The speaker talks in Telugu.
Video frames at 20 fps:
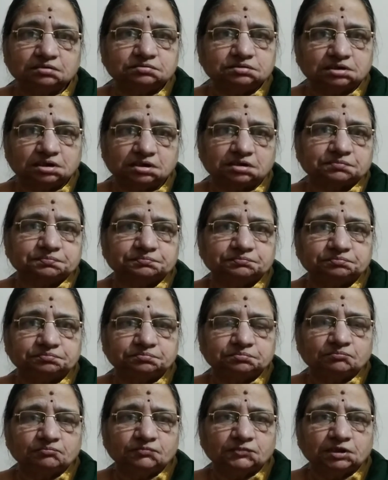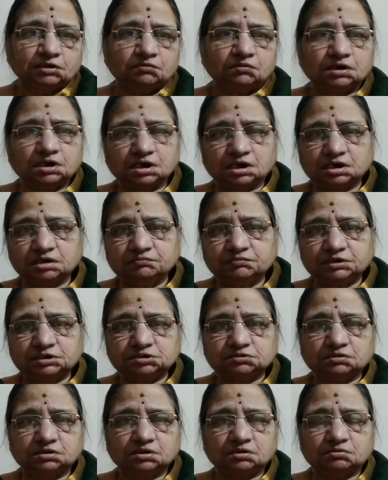అవుతారు ఒకరిని విడిచి
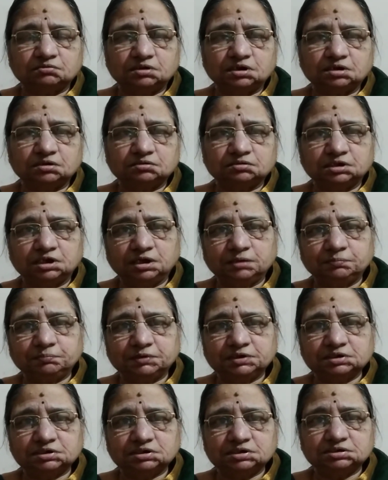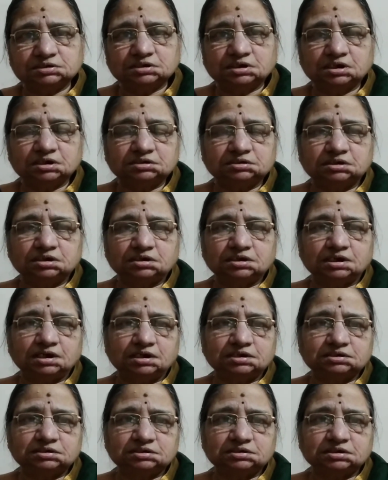ఒకరు ఉండరు ఏ పని చేసినా ఇద్దరు
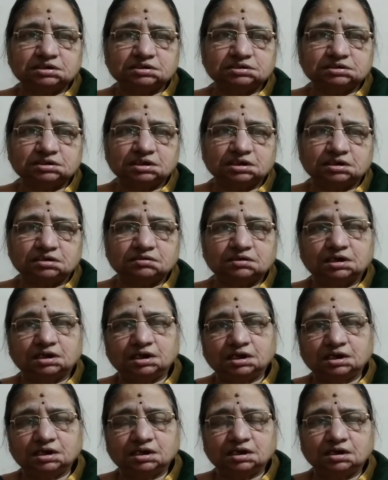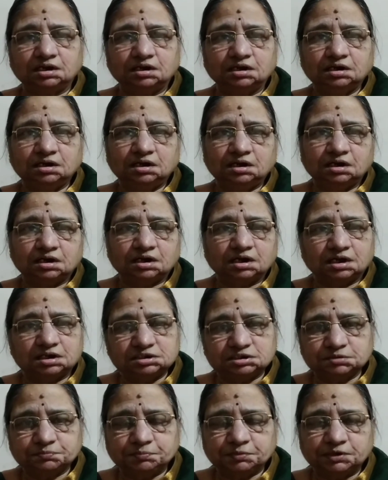కలిసి చేస్తారు అలాగా
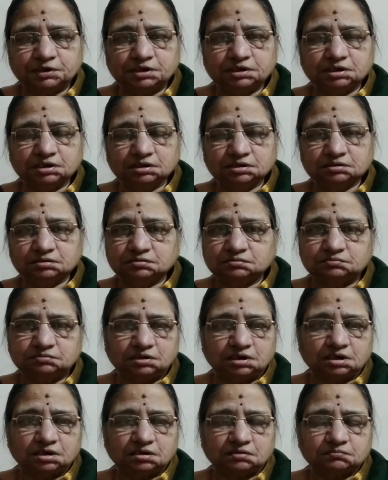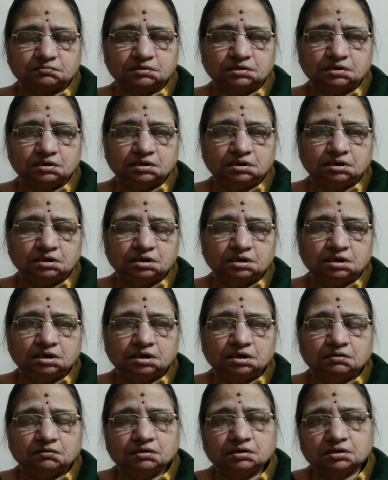కలిసిపోయి ఉంటారు
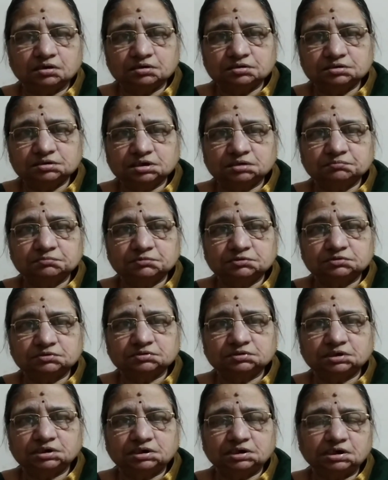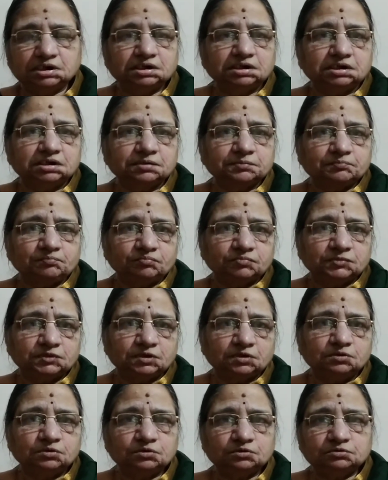ఒకరోజు ఏమవుతుందంటే
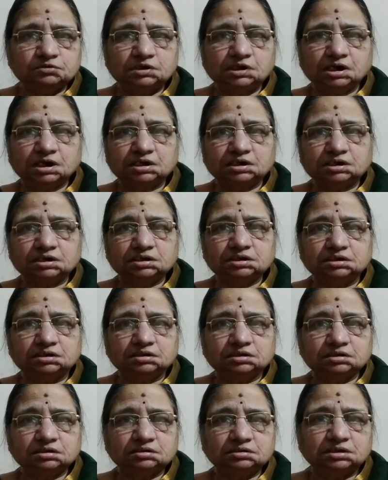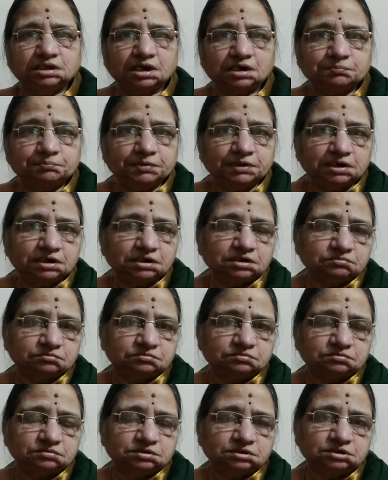గురువు గారికి దర్భలను
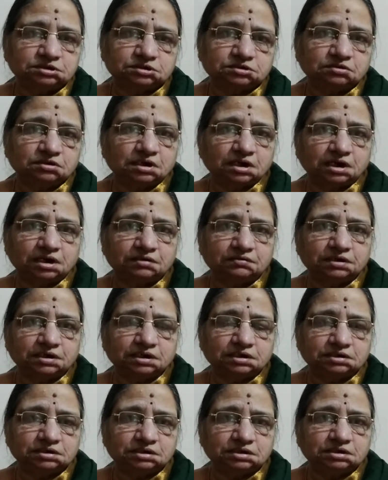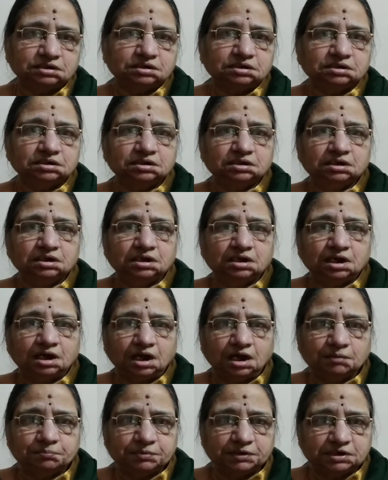తీసుకొని రావడానికి
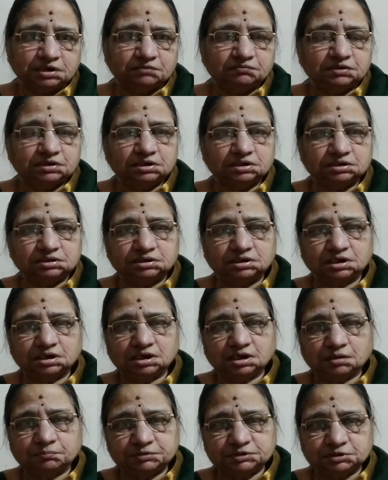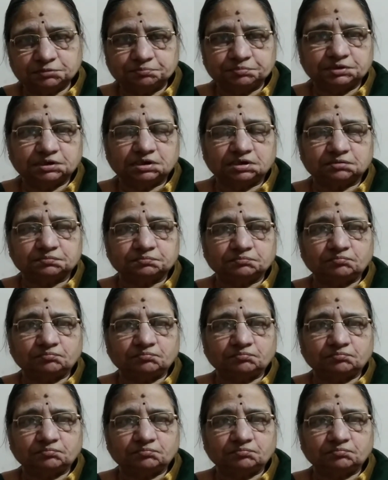ఆ పని వీళ్ళిద్దరికి అప్పచెప్తారు